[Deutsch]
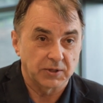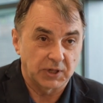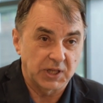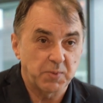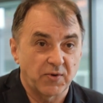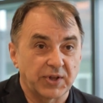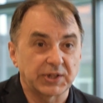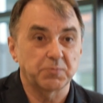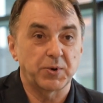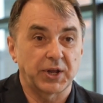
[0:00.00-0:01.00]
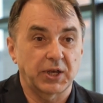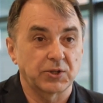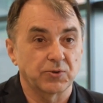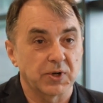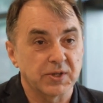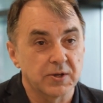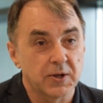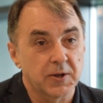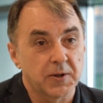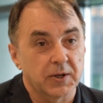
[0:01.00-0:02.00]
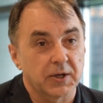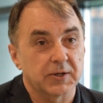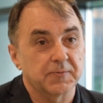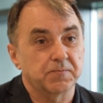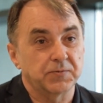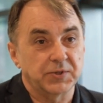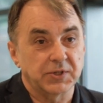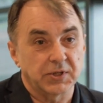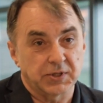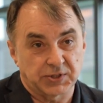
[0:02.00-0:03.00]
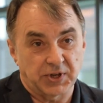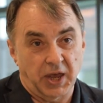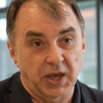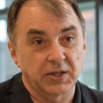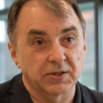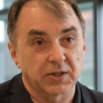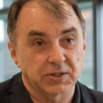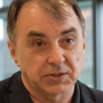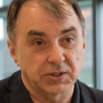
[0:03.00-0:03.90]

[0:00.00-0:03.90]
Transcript: Klimawandelberechnungen, ähm, die zeigen, dass